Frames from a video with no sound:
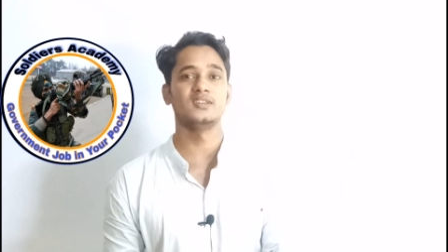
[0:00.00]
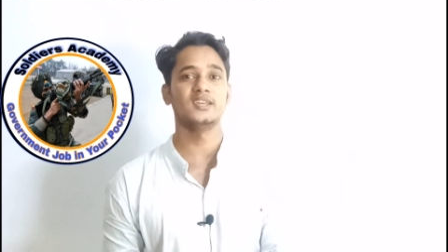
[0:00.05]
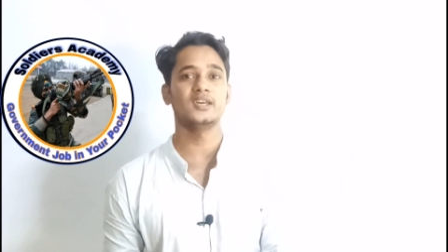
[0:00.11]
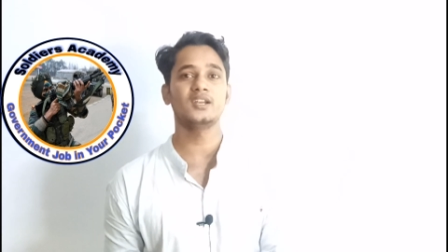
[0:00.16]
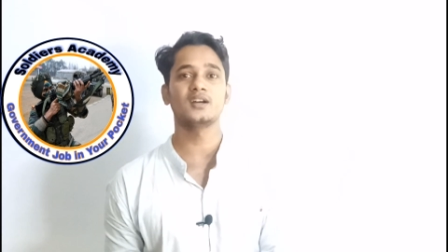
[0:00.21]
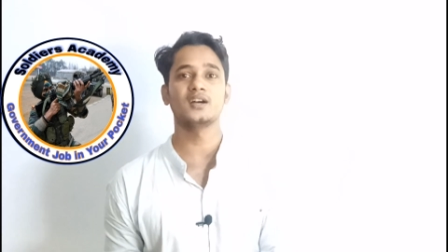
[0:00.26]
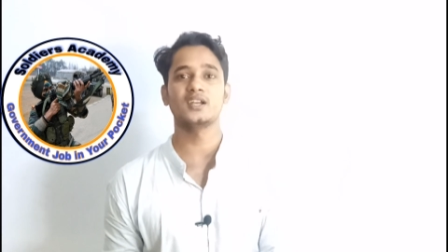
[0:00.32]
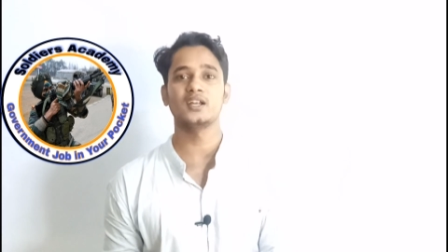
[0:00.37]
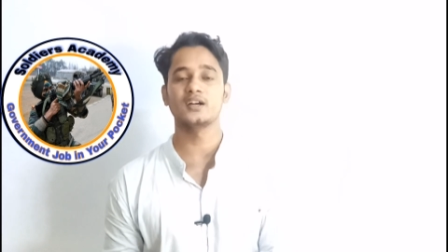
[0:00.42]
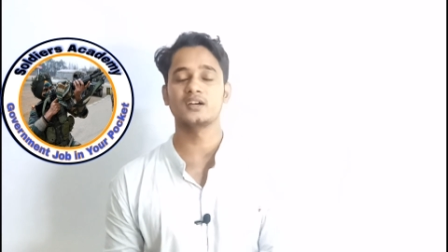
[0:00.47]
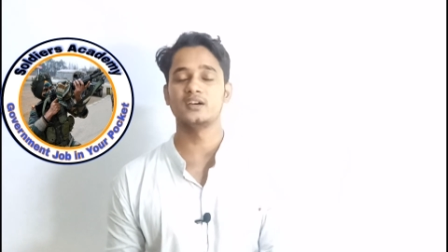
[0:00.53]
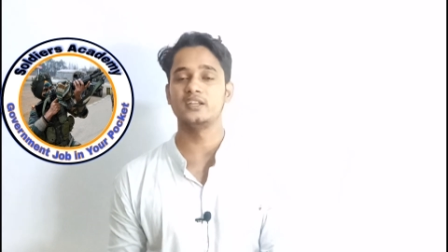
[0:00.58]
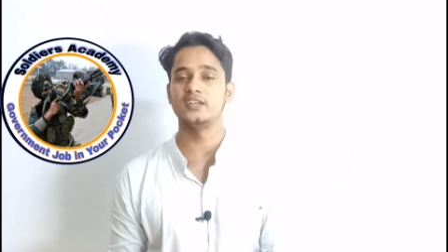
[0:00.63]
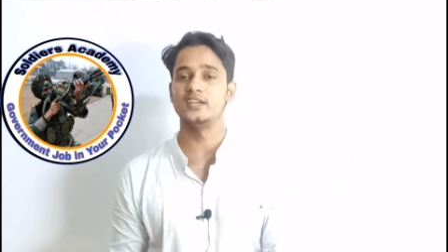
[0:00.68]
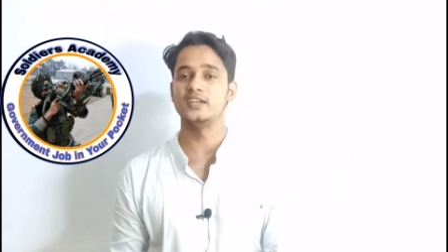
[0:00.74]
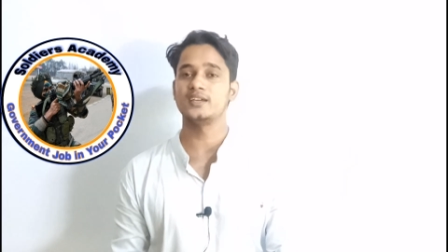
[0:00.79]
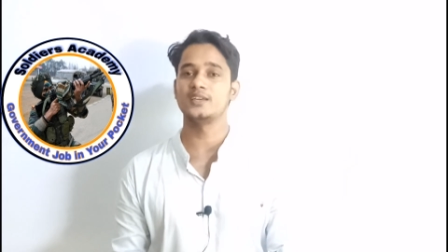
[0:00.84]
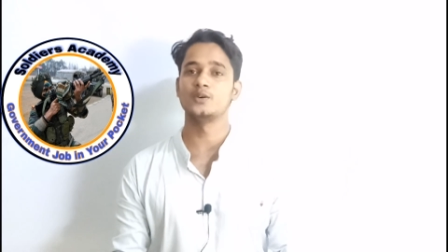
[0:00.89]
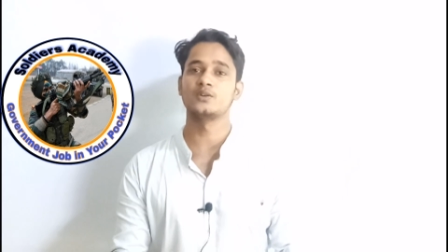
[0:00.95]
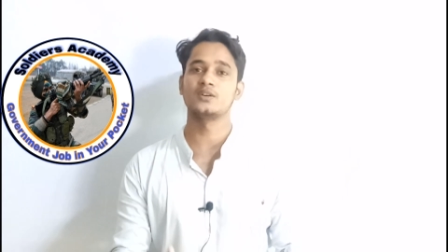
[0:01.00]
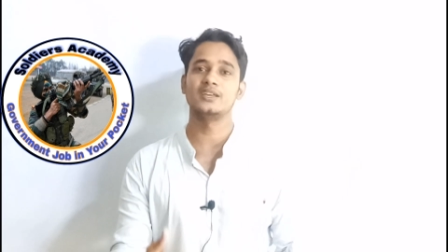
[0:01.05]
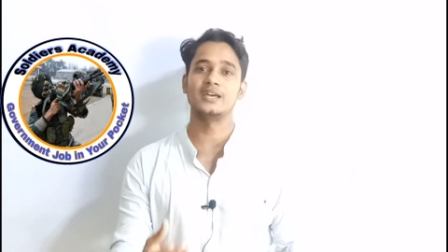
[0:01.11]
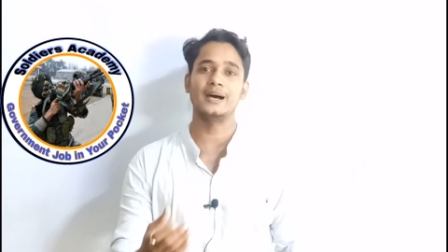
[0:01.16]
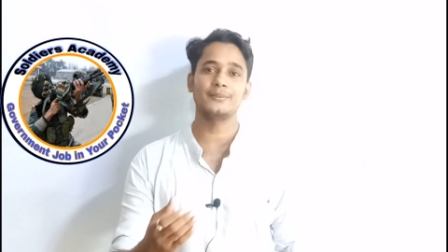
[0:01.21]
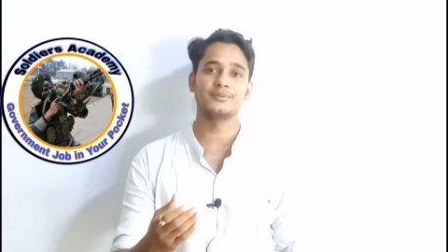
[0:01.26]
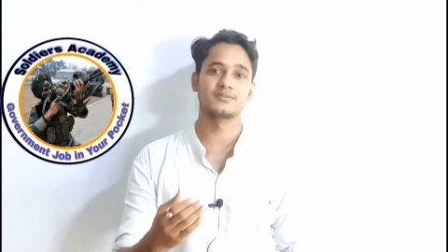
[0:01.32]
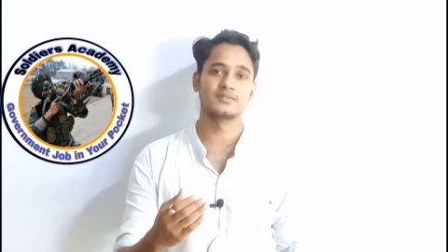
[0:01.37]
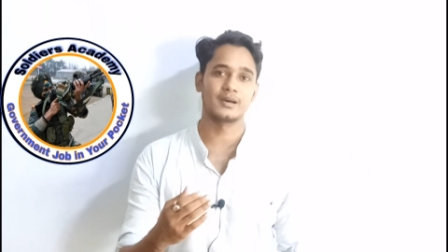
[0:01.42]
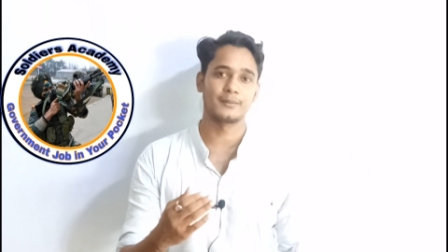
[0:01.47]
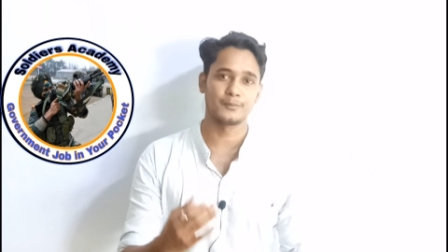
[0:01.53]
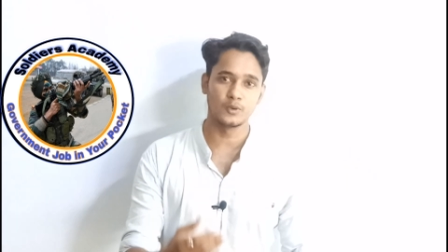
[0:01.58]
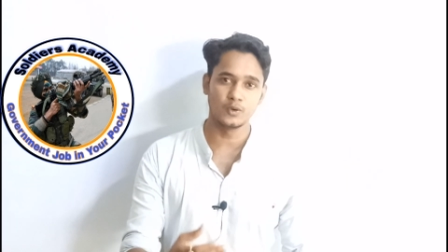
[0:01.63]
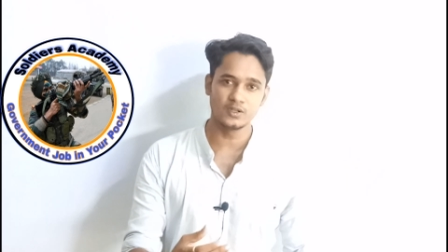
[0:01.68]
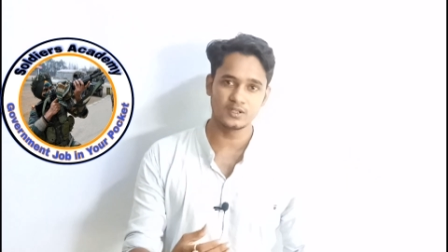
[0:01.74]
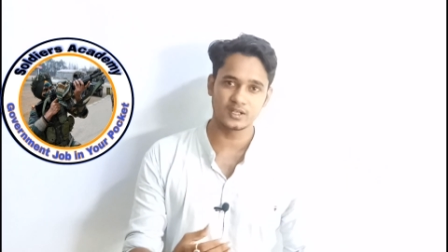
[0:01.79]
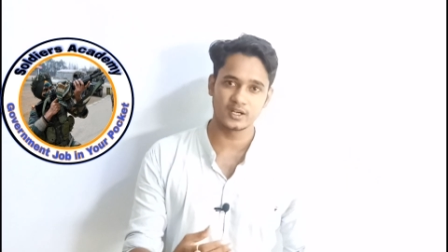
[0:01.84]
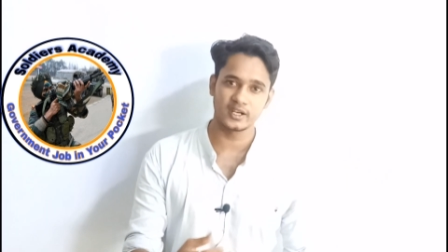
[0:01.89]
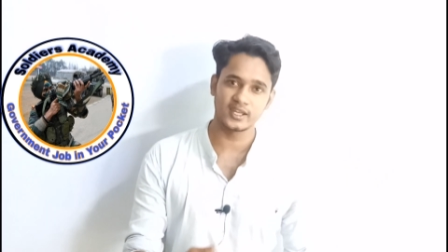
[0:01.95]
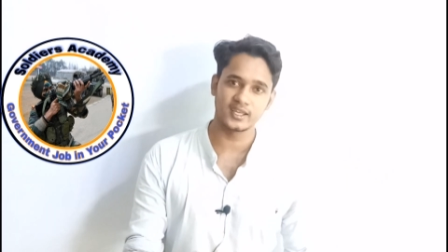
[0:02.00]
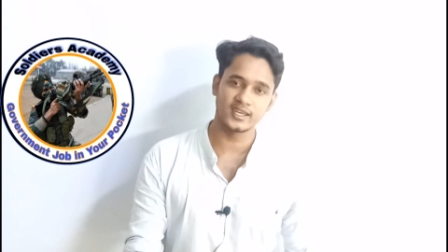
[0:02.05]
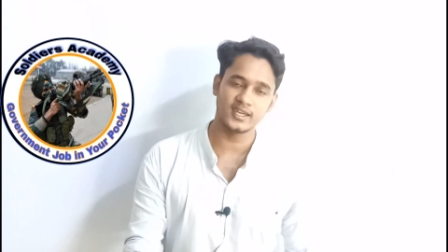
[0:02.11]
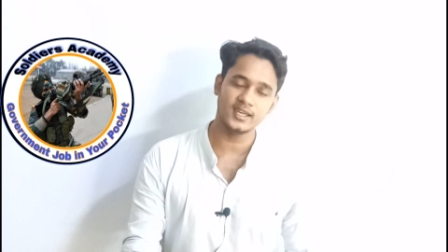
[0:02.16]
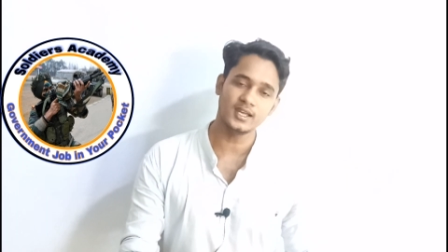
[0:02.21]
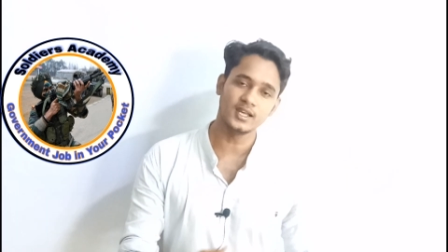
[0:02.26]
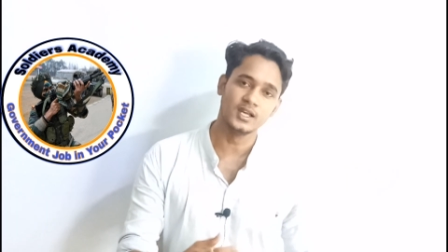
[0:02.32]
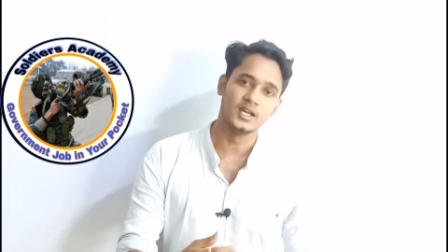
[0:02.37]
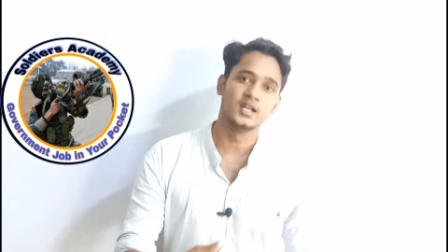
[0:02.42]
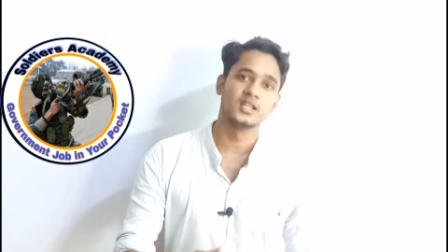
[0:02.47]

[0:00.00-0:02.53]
शेयर करा करिए क्योंकि आप सपोर्ट करेंगे